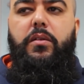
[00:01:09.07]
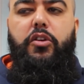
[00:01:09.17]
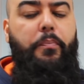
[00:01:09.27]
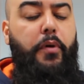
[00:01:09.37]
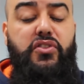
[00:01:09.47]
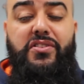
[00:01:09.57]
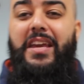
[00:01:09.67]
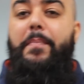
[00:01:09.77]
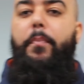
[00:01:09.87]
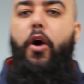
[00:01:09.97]
eu não posso
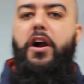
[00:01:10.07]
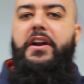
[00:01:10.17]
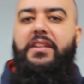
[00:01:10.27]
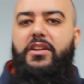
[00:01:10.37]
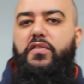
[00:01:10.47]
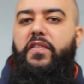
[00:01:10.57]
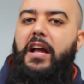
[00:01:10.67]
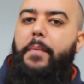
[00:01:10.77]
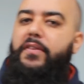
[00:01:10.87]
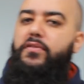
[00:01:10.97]
ser hipócrita de
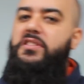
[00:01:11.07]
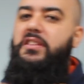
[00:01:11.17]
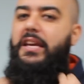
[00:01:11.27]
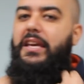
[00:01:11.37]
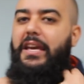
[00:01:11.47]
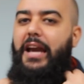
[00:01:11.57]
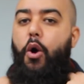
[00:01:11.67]
falar para você que